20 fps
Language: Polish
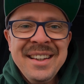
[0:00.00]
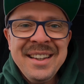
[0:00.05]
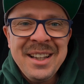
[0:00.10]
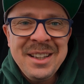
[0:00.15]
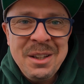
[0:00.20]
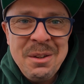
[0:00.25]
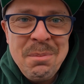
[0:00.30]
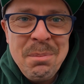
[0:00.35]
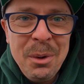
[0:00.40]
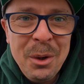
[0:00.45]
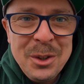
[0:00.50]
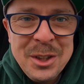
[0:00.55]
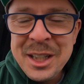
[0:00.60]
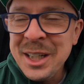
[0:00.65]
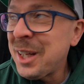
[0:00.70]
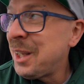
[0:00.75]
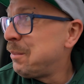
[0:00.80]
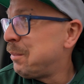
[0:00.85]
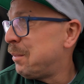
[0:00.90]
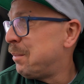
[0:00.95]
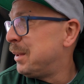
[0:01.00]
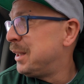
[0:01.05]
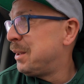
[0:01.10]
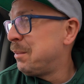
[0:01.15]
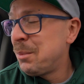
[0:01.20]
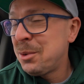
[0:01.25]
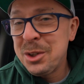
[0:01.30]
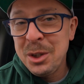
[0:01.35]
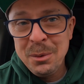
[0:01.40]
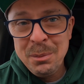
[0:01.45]
na ten bloczek, albo
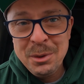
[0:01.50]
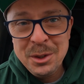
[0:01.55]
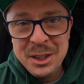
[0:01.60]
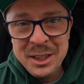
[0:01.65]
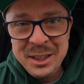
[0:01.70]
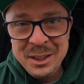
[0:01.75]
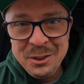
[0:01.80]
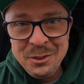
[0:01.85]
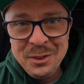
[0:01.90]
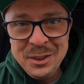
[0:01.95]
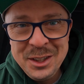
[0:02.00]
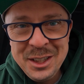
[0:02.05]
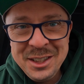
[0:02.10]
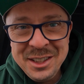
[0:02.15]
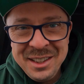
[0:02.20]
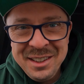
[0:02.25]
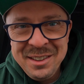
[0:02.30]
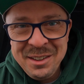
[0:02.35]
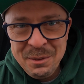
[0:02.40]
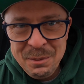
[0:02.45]
będę musiał może jakieś wycieczki